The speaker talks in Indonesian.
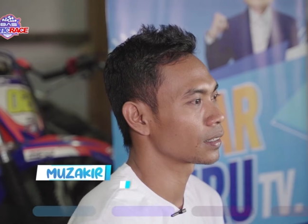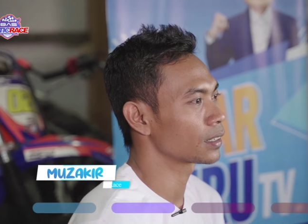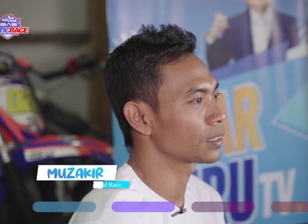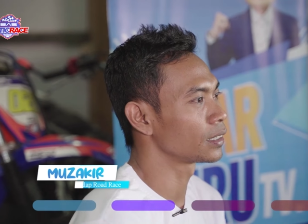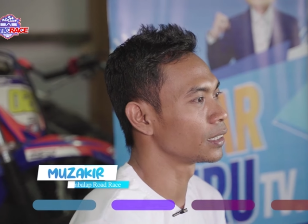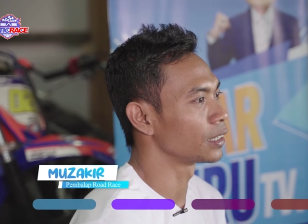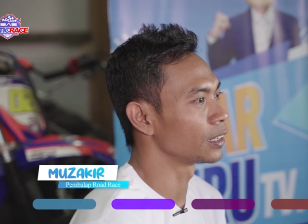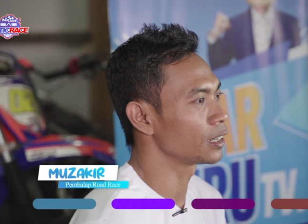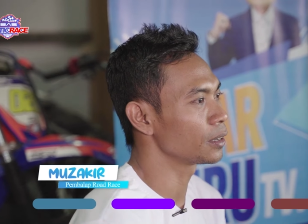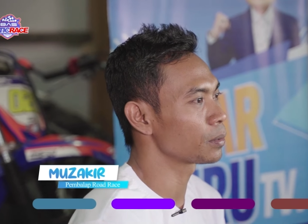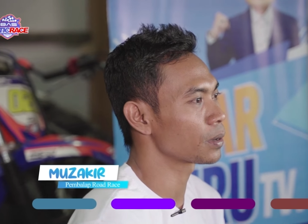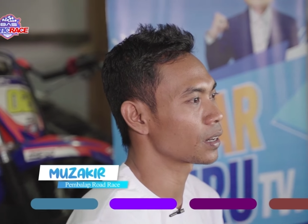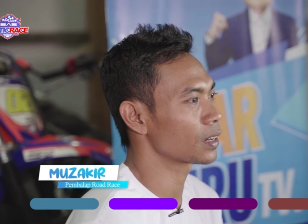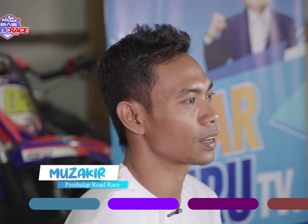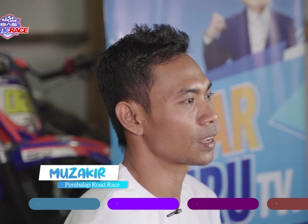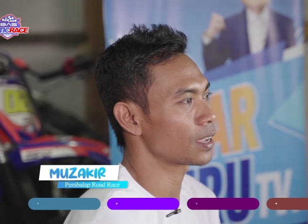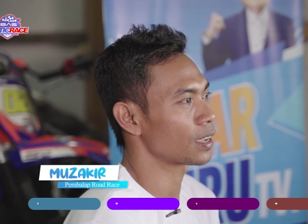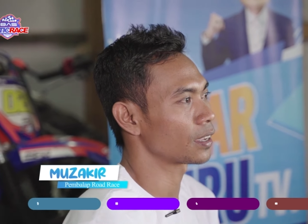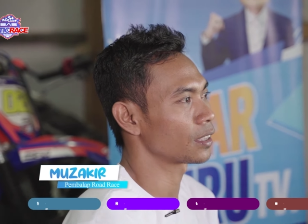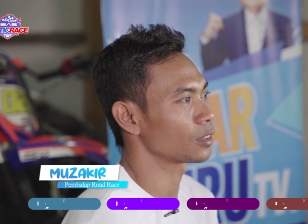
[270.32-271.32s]
Kediri
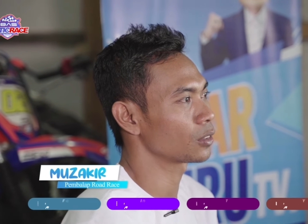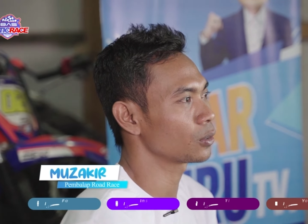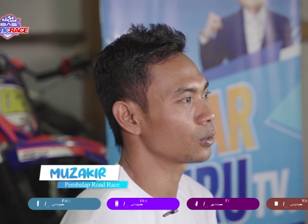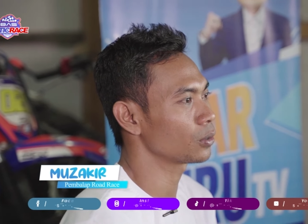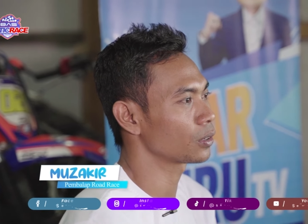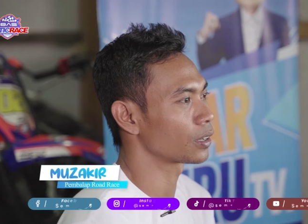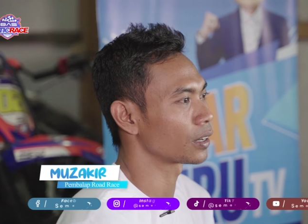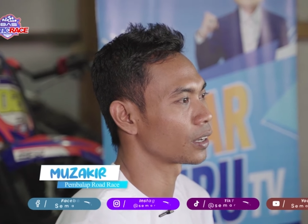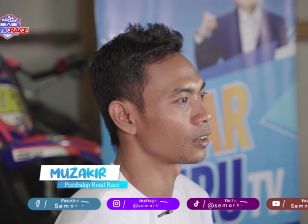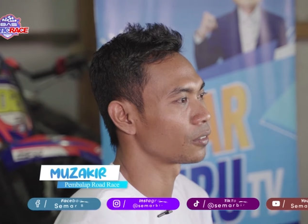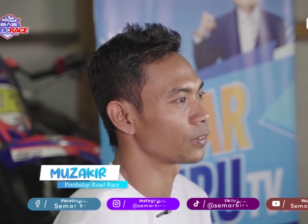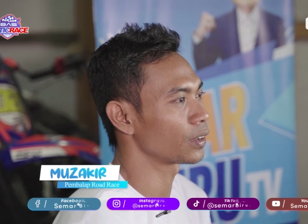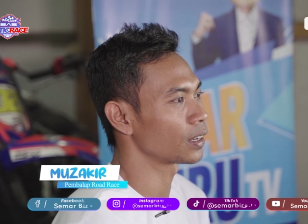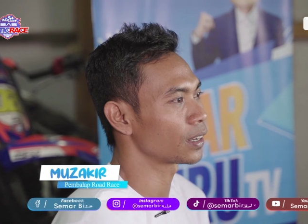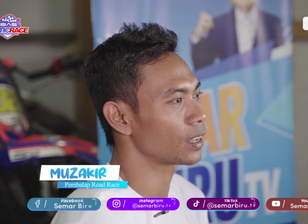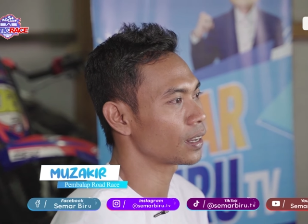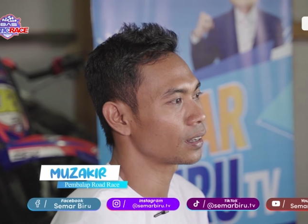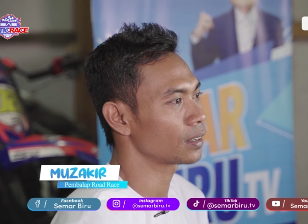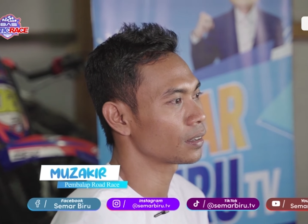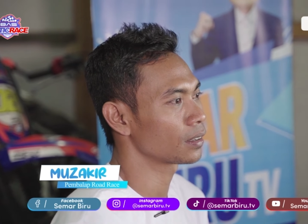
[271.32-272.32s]
pernah itu grand
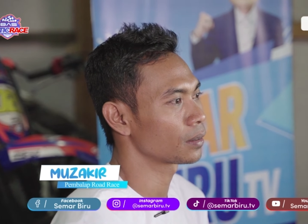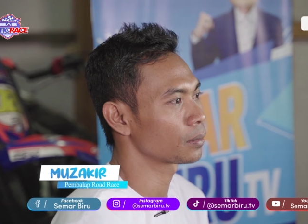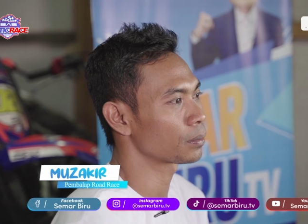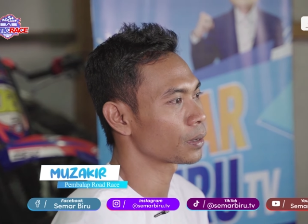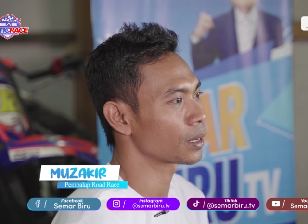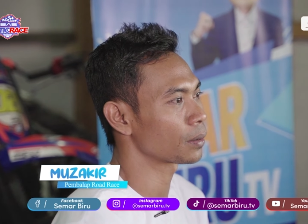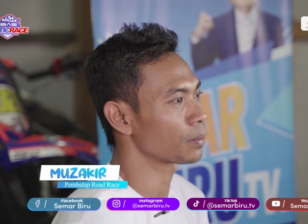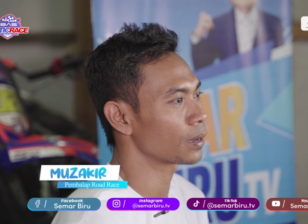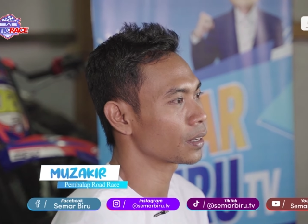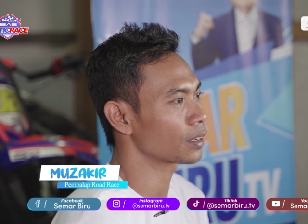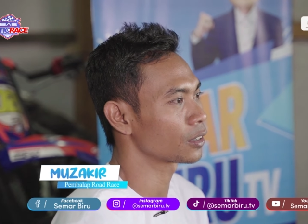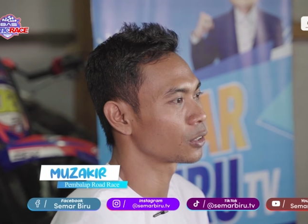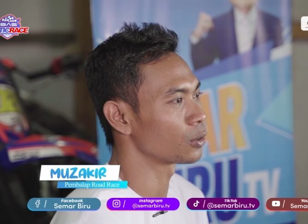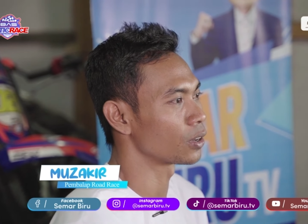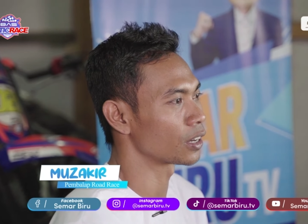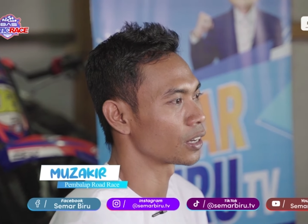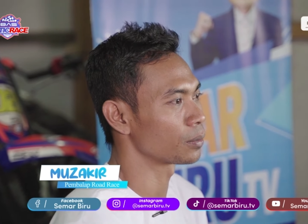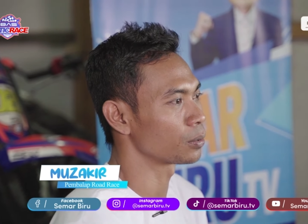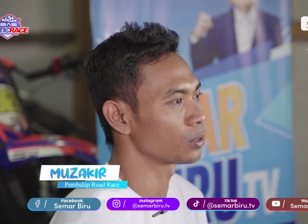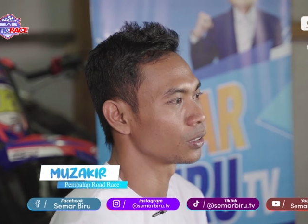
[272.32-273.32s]
final Primax
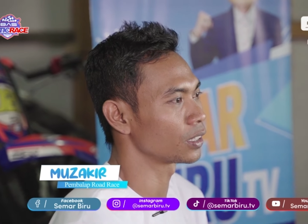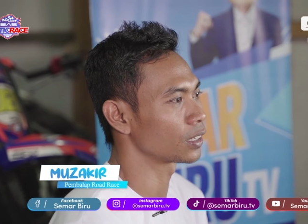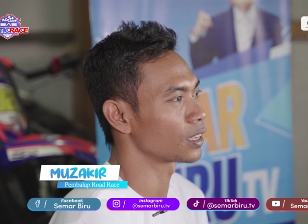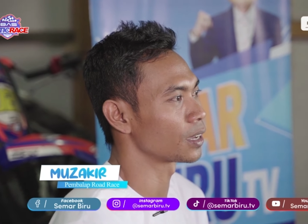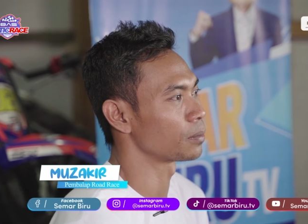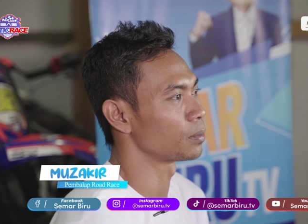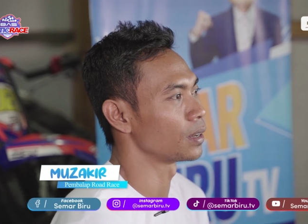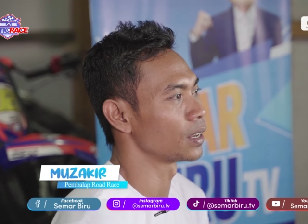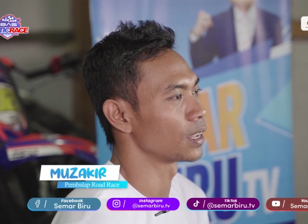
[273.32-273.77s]
2013.